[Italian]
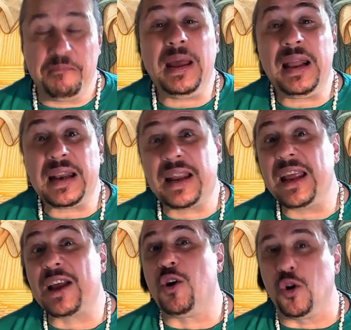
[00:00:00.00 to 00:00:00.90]
per
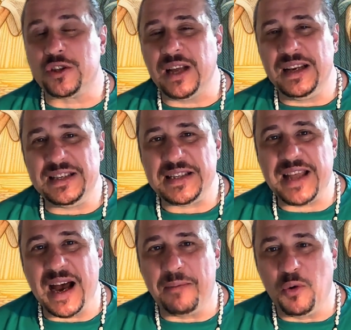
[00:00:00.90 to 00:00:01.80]
che cosa li
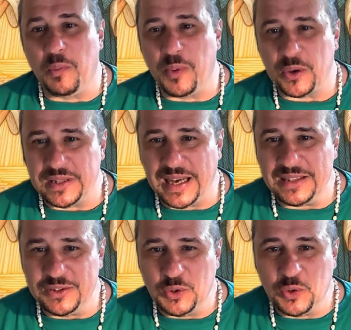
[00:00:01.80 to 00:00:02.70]
stiamo
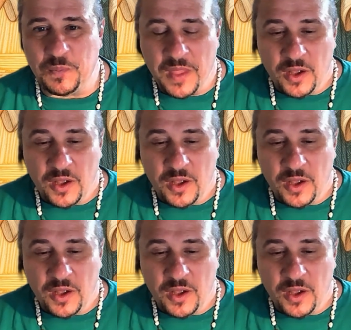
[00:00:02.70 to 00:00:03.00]
portando?